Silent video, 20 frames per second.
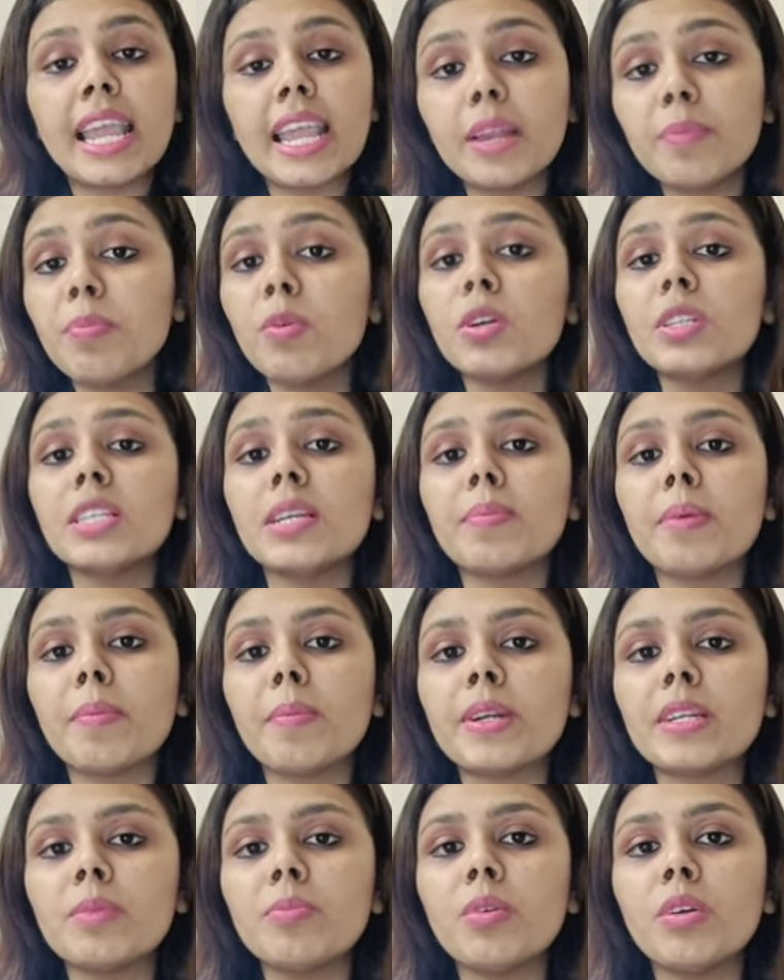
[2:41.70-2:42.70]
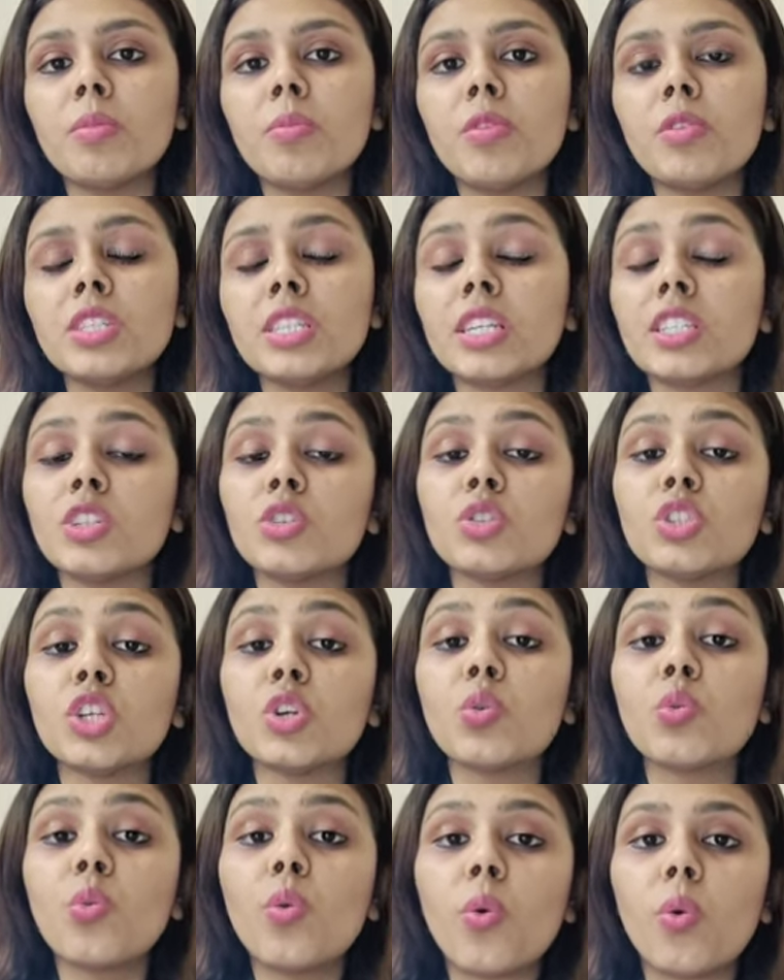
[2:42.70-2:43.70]
এরপর যে ব্যাপারটা বলবো সেটা হচ্ছে
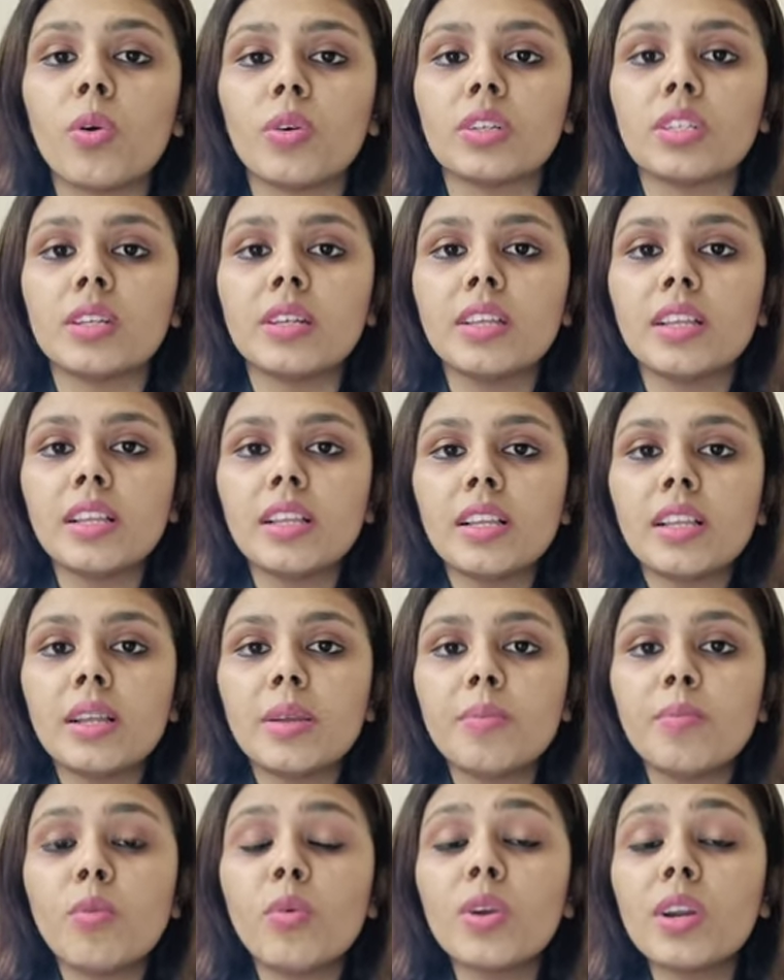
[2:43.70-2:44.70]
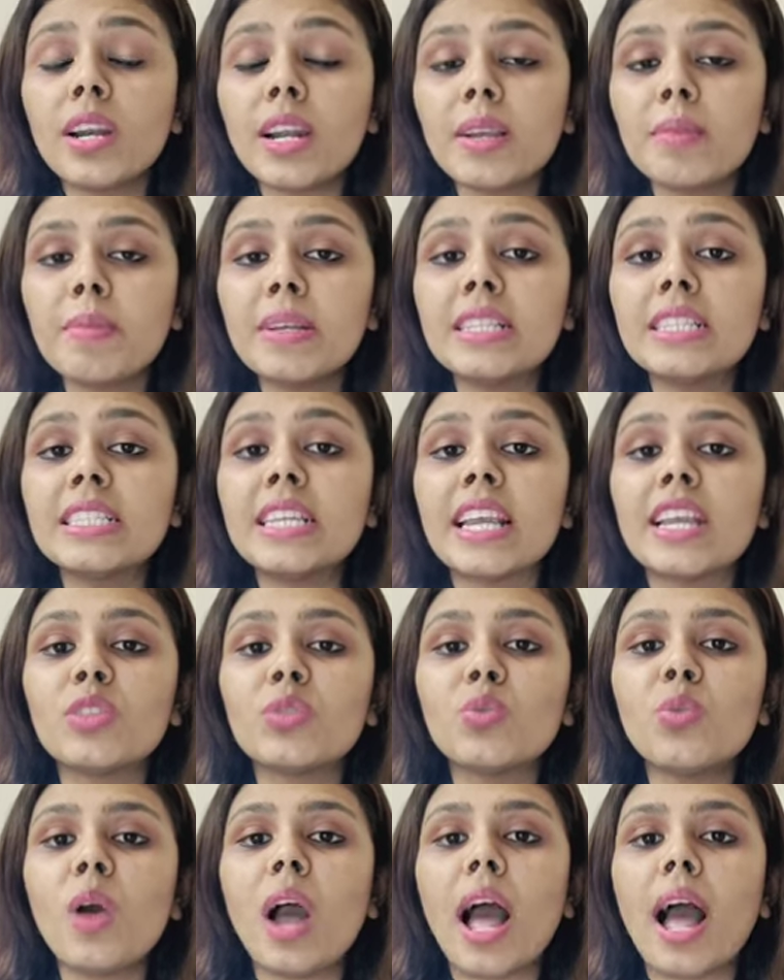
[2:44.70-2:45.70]
কোর্ট মনে রাখবেন
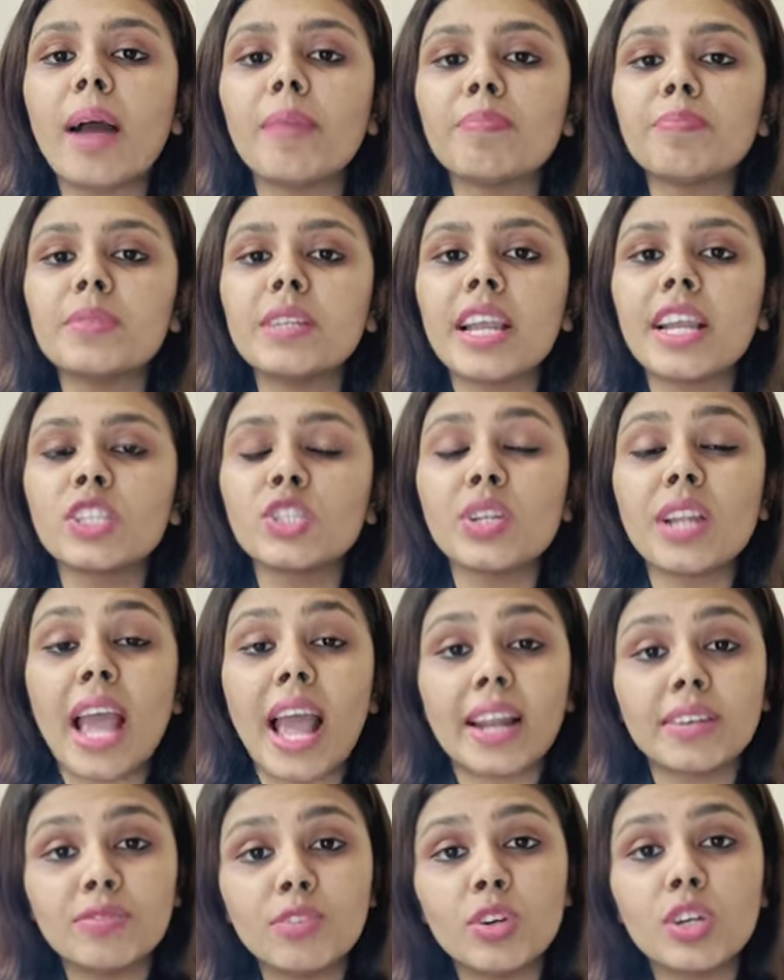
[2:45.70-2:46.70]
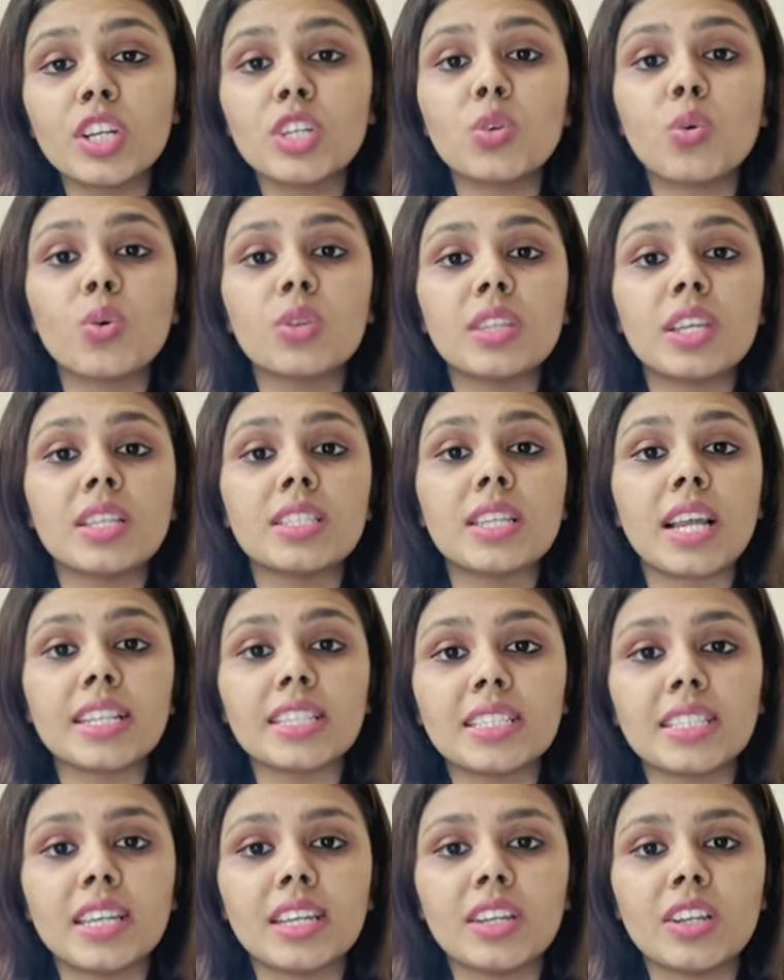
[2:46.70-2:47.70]
যেহেতু আপনি একজন অ্যাডভোকেট হতে
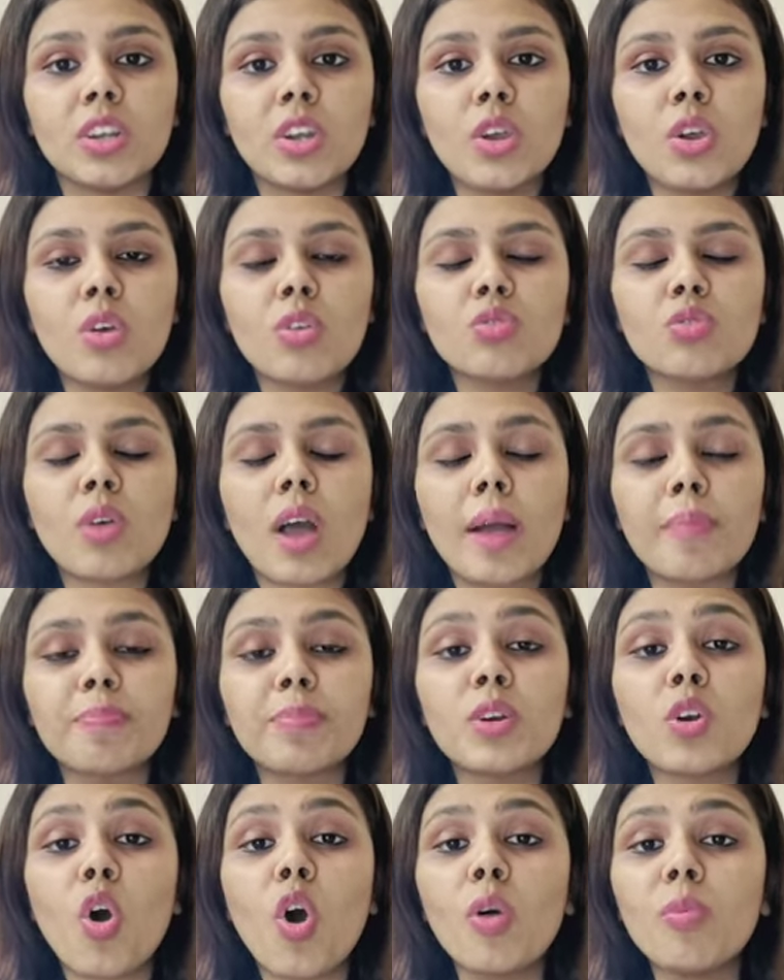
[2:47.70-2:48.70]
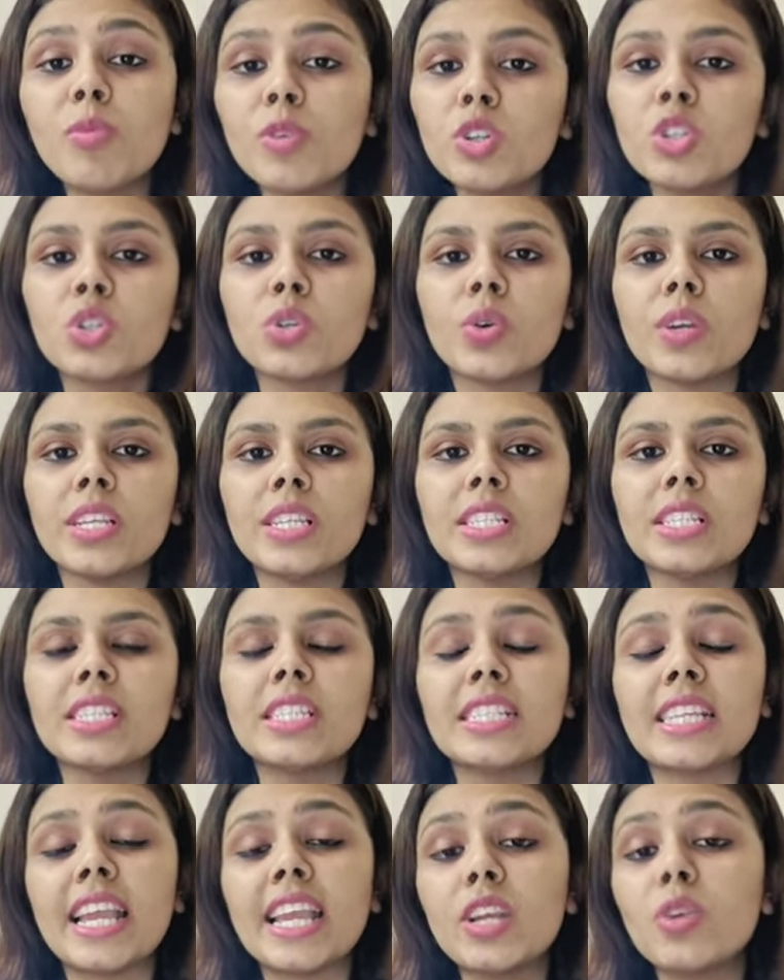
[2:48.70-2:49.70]
যাচ্ছেন তো আপনার অবশ্যই
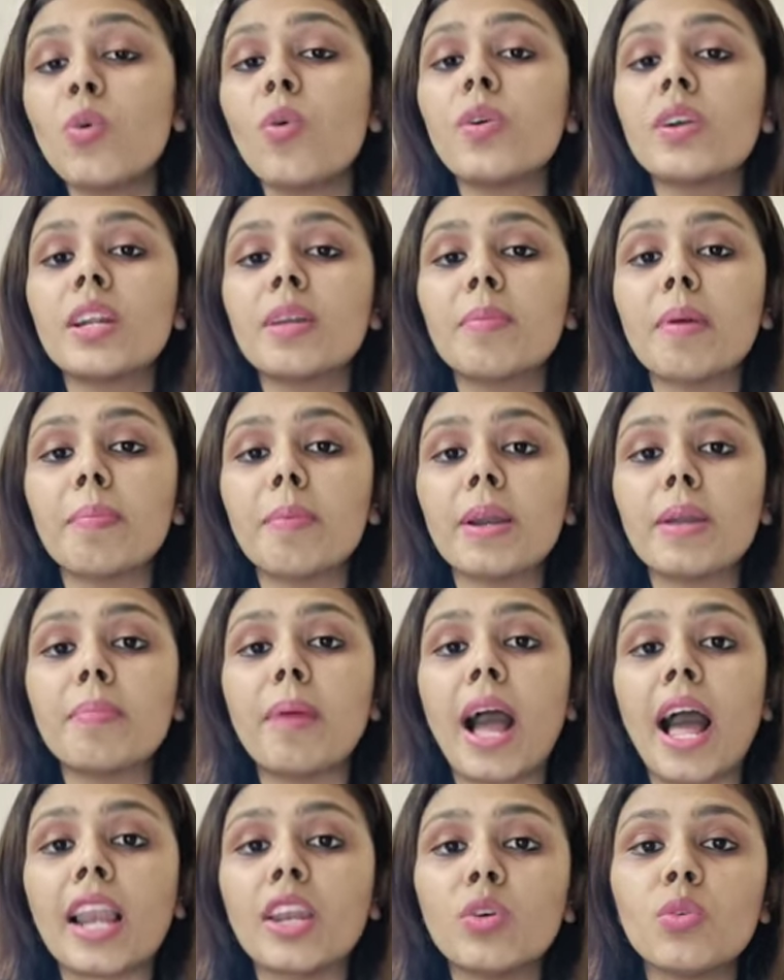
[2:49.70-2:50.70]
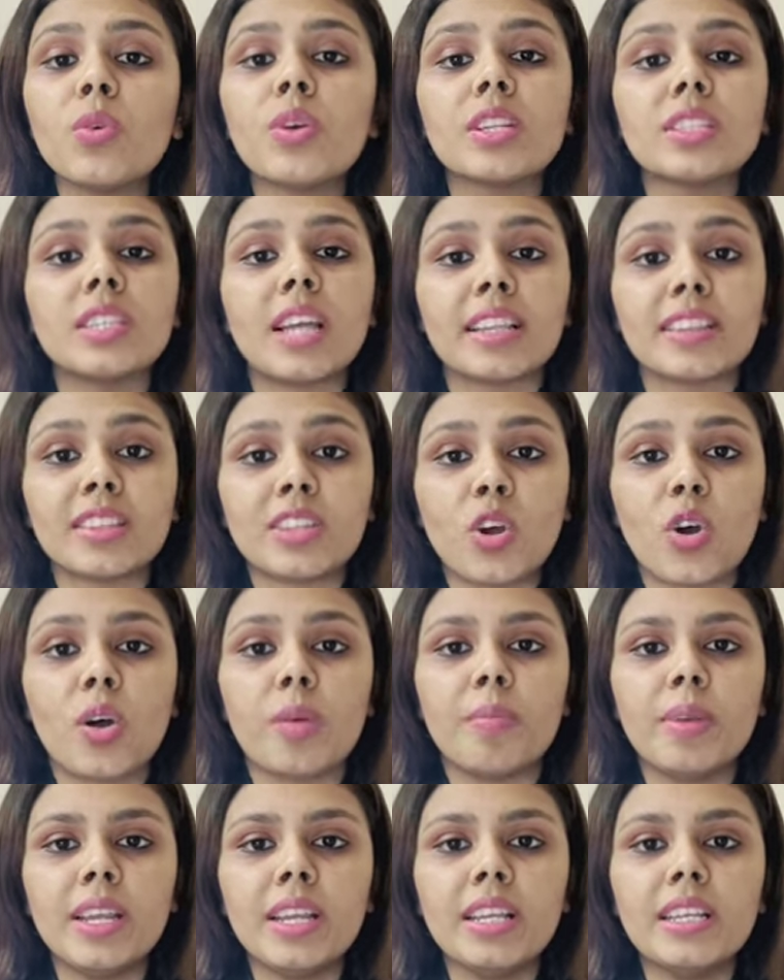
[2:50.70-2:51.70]
সেই কোর্টের ব্যাপারে ভালো করে জানতে
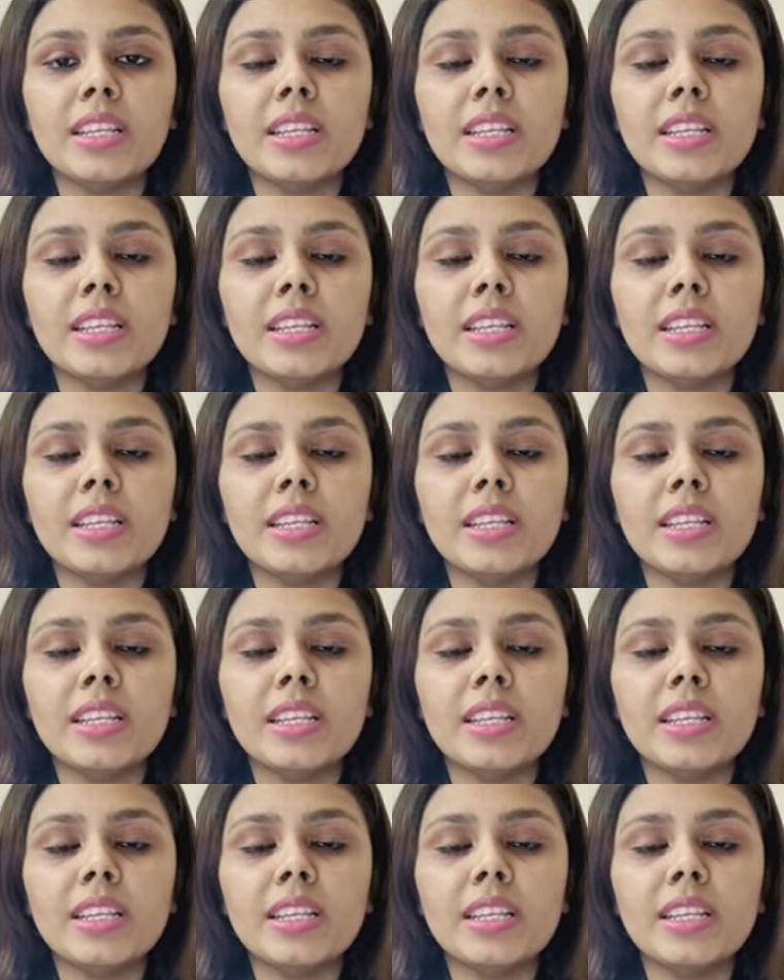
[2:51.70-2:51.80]
হবে